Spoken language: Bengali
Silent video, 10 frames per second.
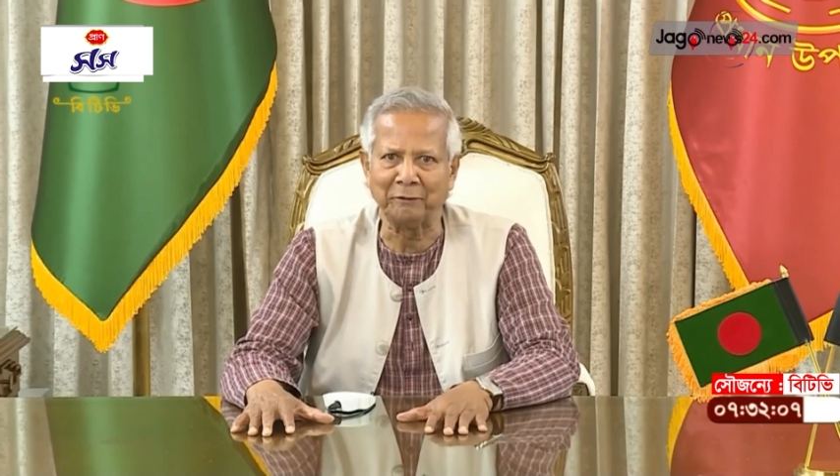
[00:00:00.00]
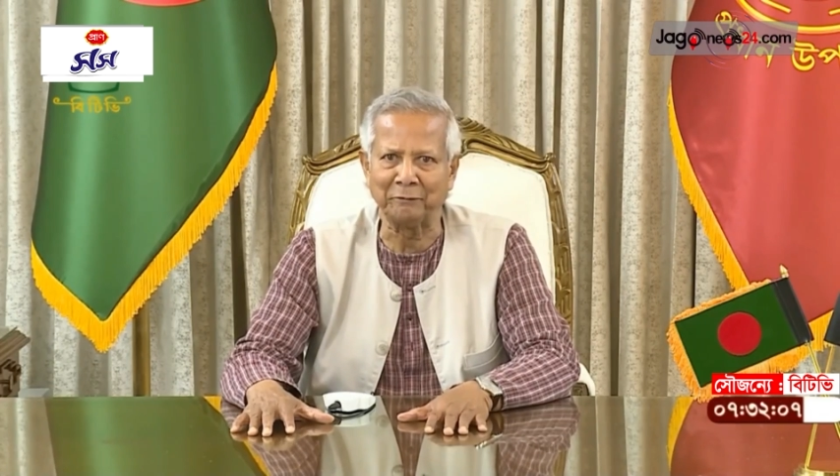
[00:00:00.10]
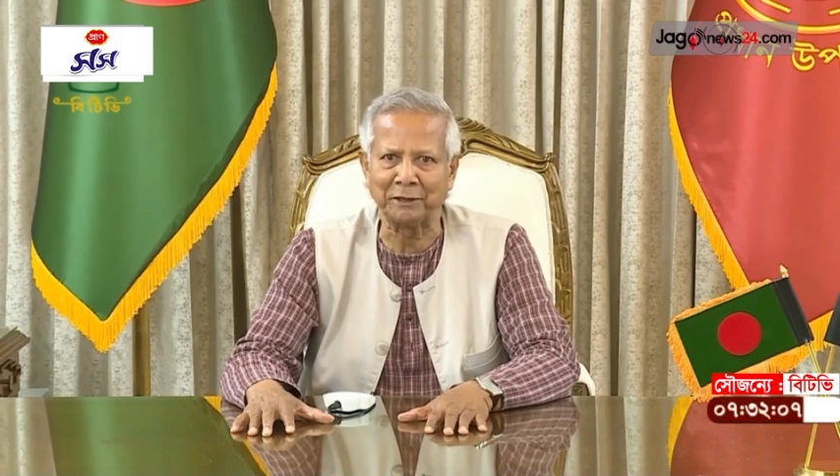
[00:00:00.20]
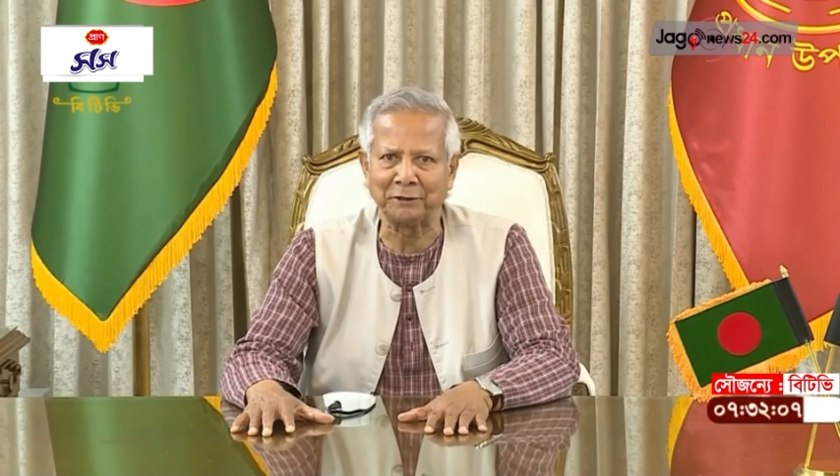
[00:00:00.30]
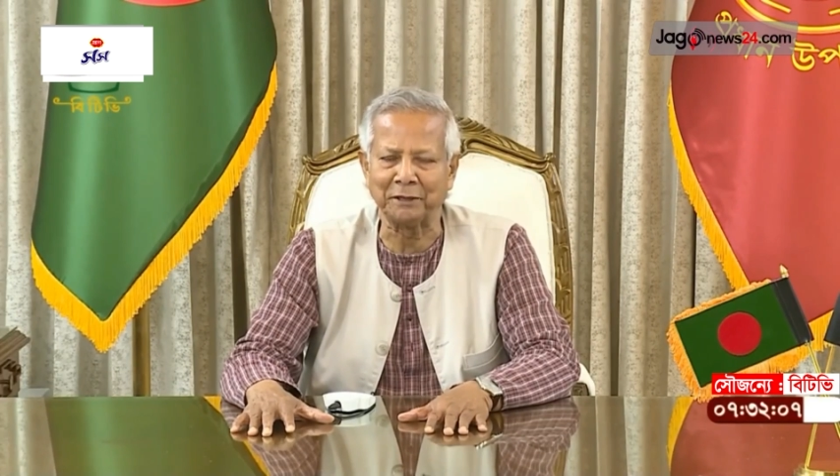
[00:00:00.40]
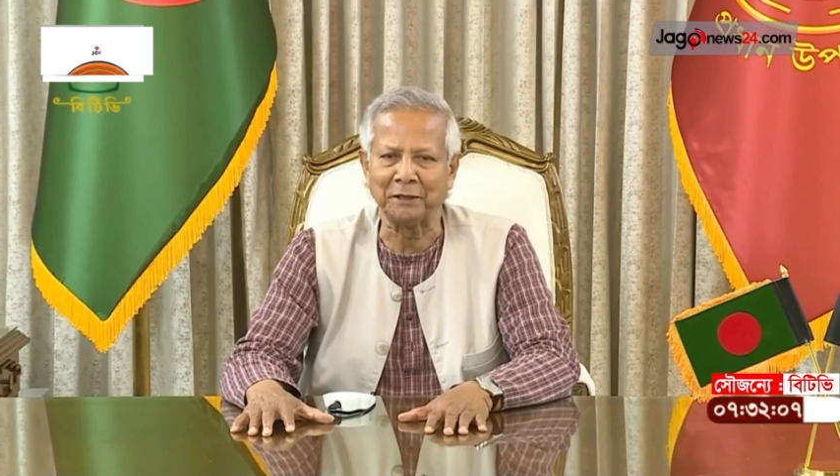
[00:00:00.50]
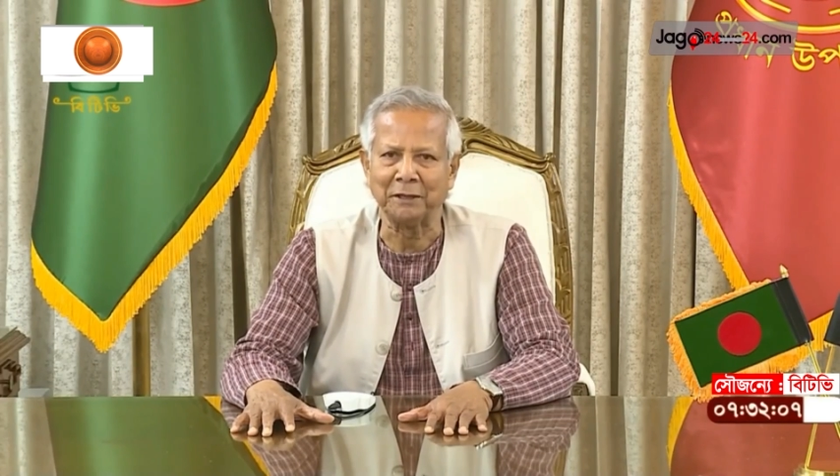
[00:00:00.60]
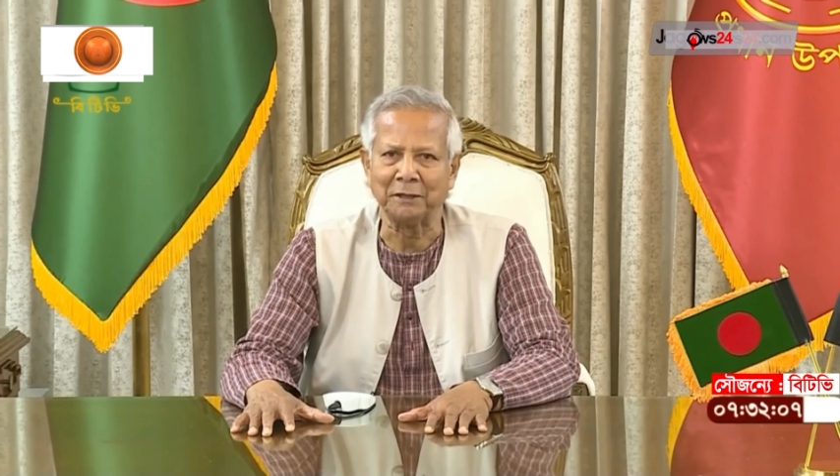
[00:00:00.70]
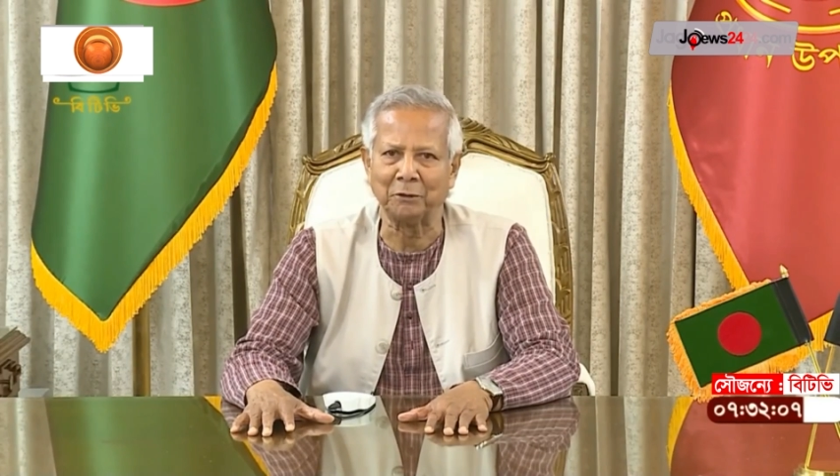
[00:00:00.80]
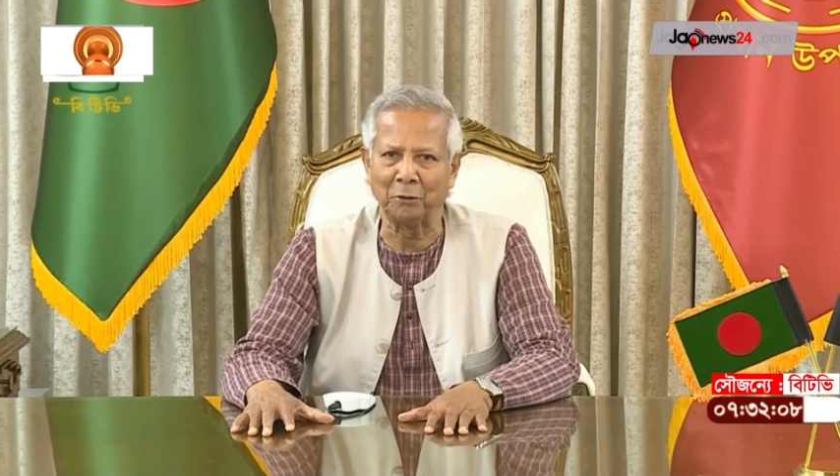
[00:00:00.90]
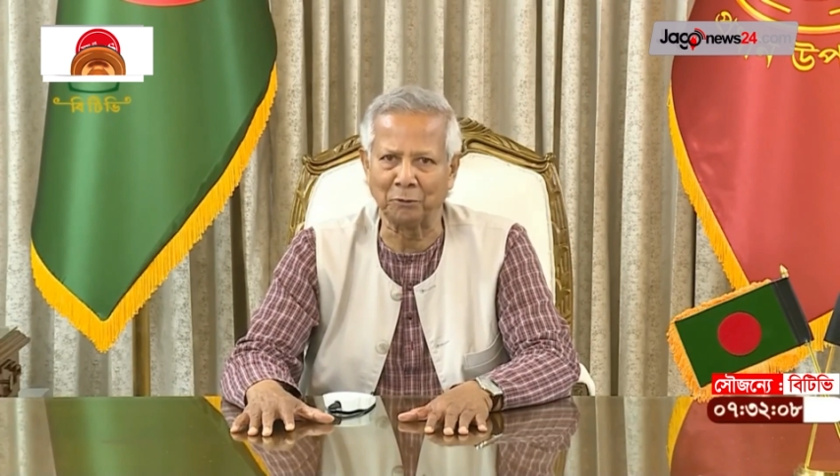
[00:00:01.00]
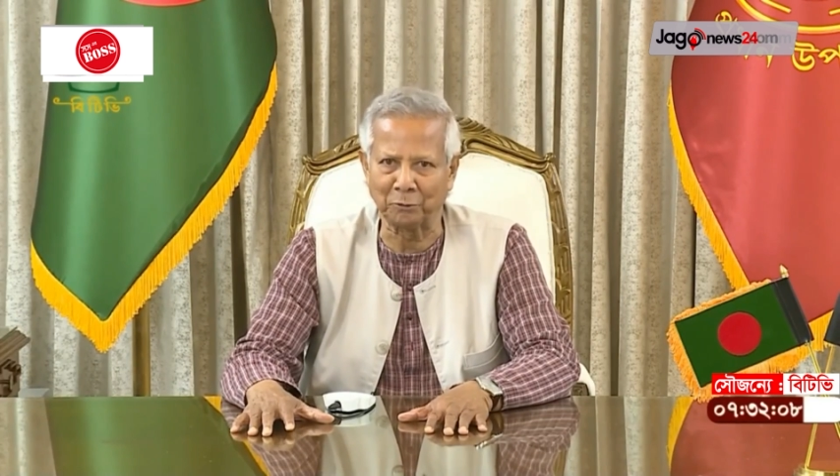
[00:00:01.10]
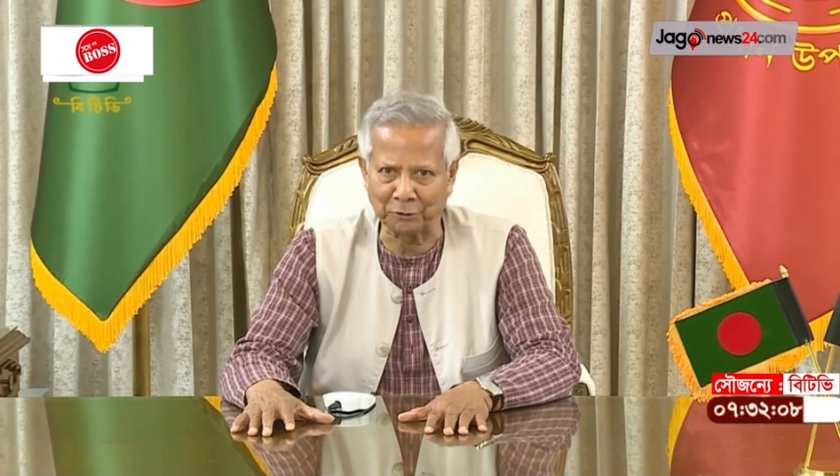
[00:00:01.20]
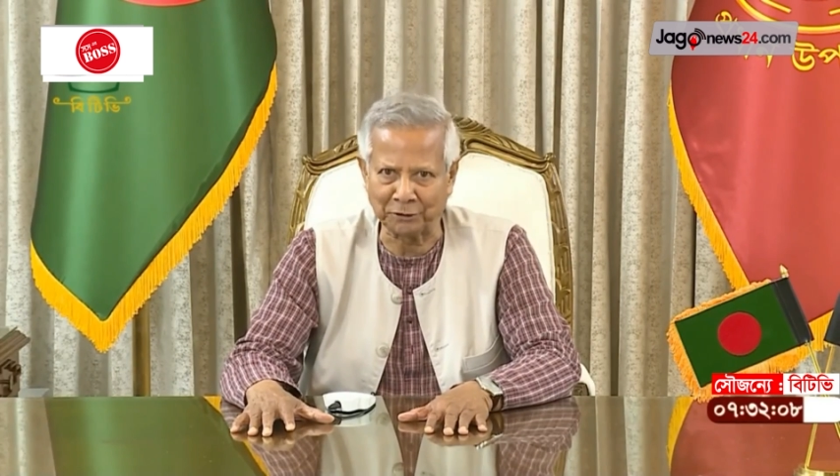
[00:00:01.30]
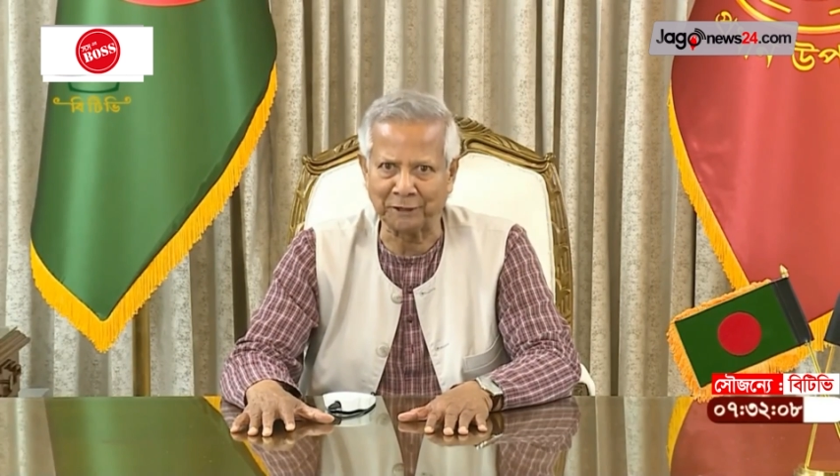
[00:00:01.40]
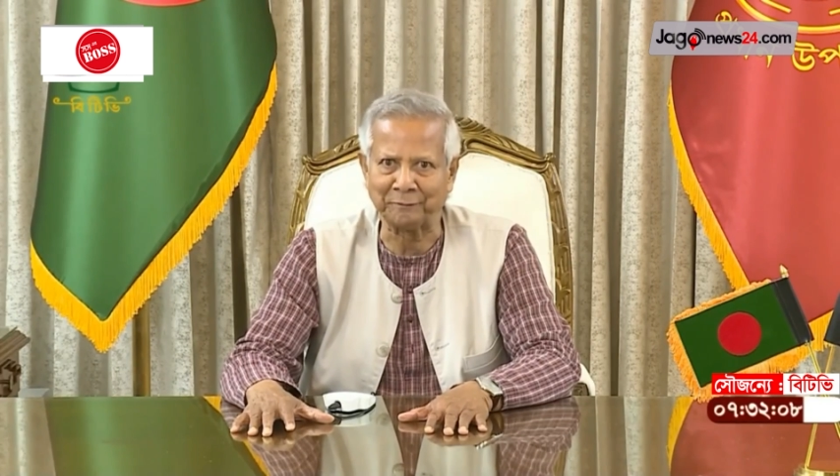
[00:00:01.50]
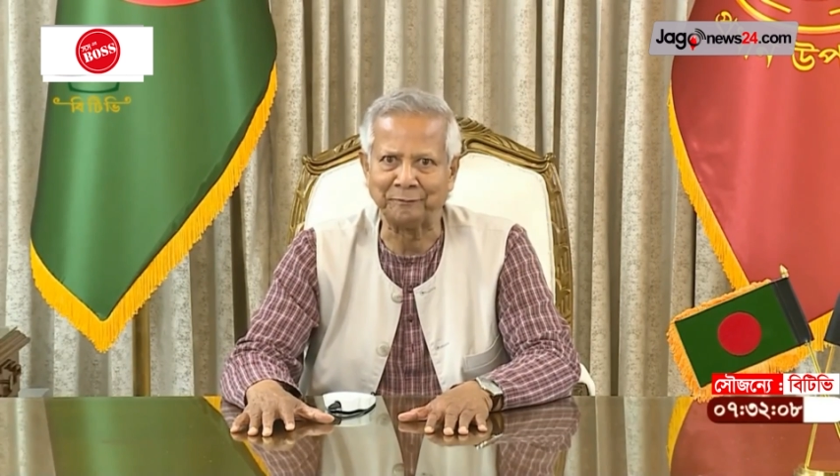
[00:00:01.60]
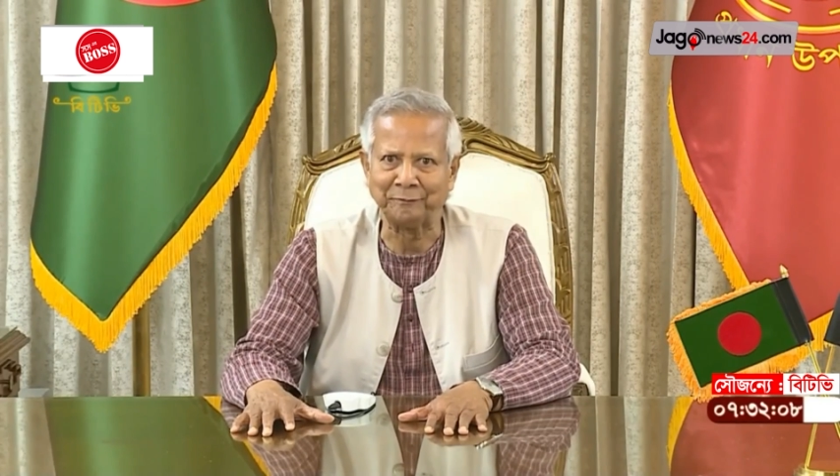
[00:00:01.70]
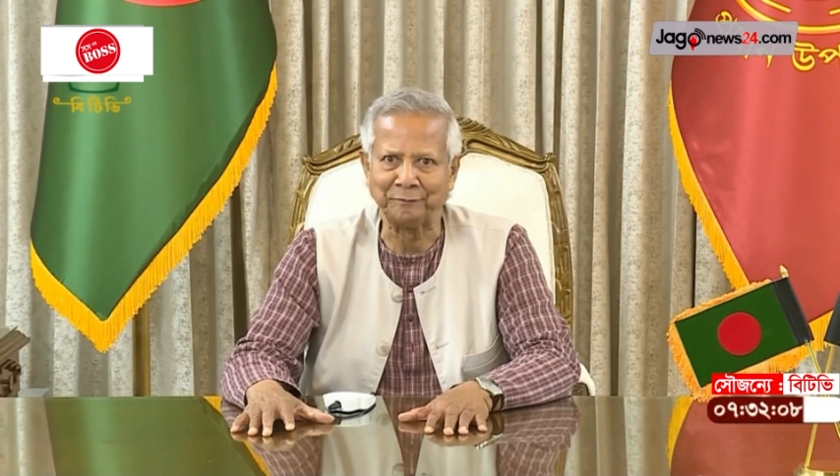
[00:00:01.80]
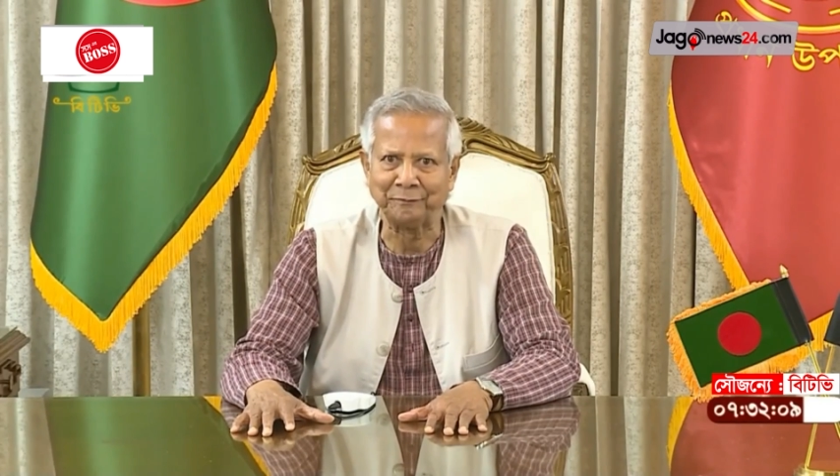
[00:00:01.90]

এই ফাউন্ডেশন গ্রহণ করছে